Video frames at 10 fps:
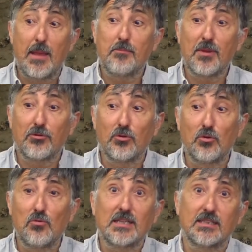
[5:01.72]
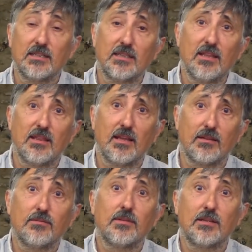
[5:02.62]
Empezó con una
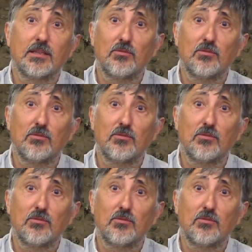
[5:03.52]
sentencia del